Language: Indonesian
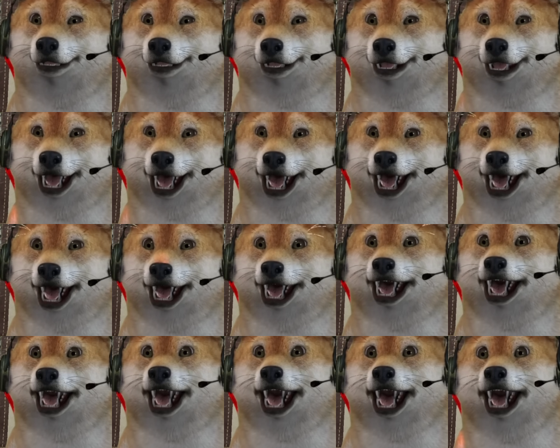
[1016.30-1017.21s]
Peter
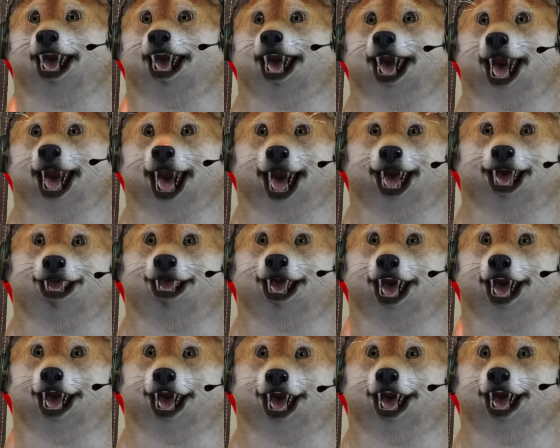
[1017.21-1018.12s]
S
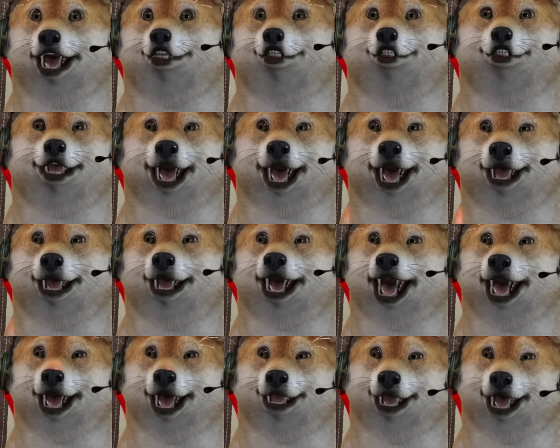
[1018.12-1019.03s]
O Y U N O
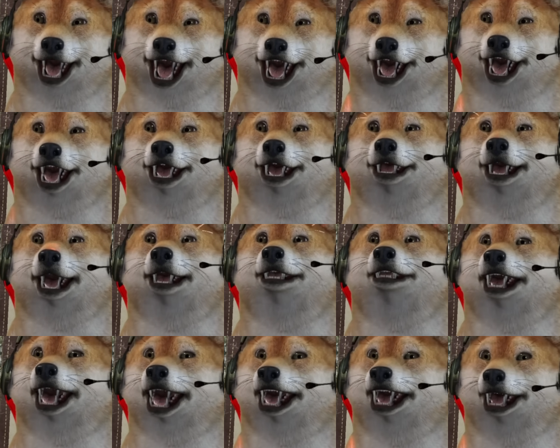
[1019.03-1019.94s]
P. Oke,
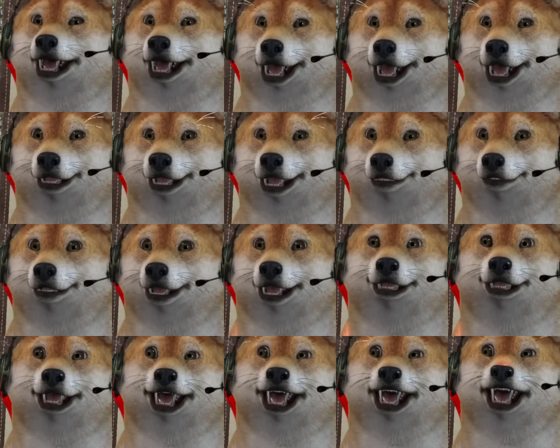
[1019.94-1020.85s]
nama cocok
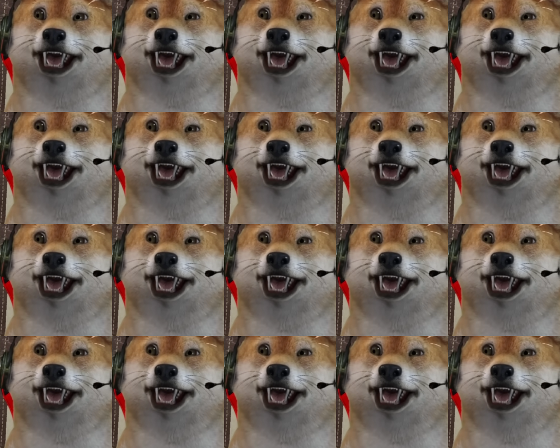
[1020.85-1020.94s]
teman-teman.